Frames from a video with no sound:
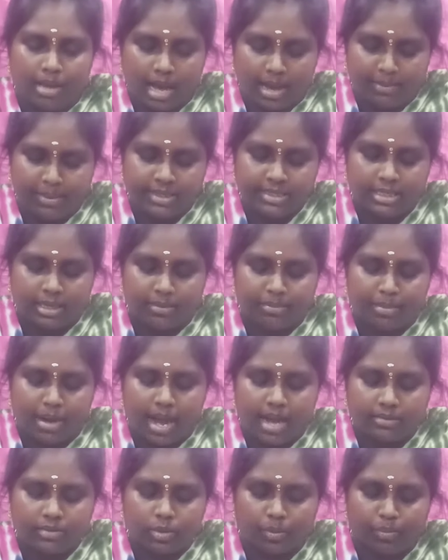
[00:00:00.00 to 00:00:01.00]
அமைச்சர்
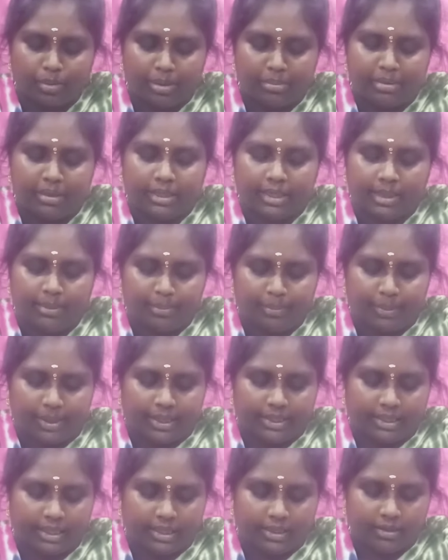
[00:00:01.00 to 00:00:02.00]
மா சுப்பிரமணியன்
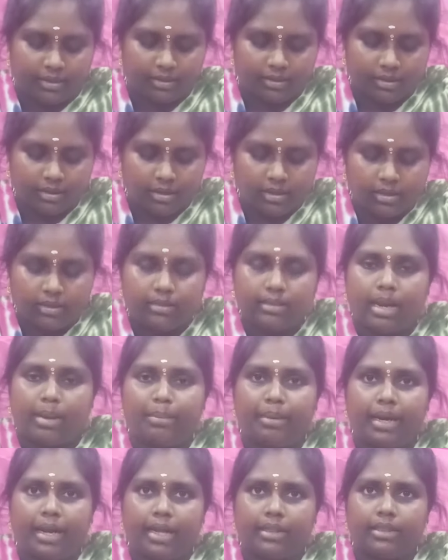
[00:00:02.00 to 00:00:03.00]
பேட்டி
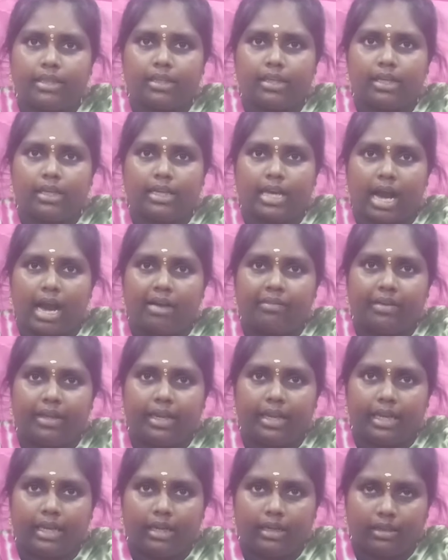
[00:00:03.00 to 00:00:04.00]
தமிழகத்துக்கு
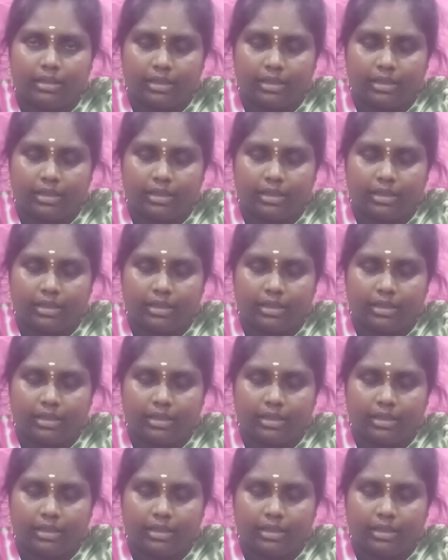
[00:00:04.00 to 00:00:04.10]
காவிரியில்